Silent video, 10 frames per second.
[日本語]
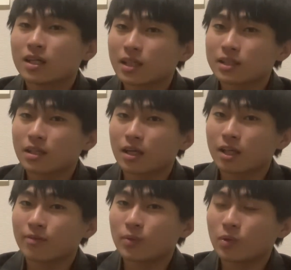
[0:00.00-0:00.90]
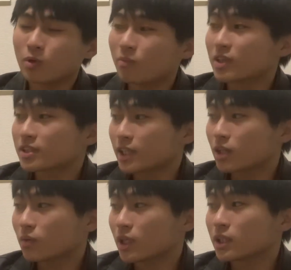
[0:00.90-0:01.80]
なったらね、もう本末転
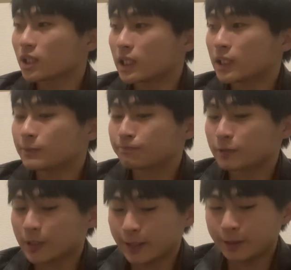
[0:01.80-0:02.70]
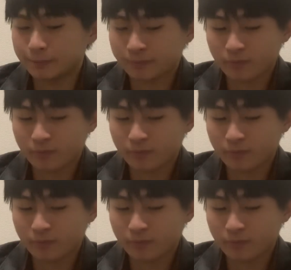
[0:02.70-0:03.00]
倒なんでね。はい。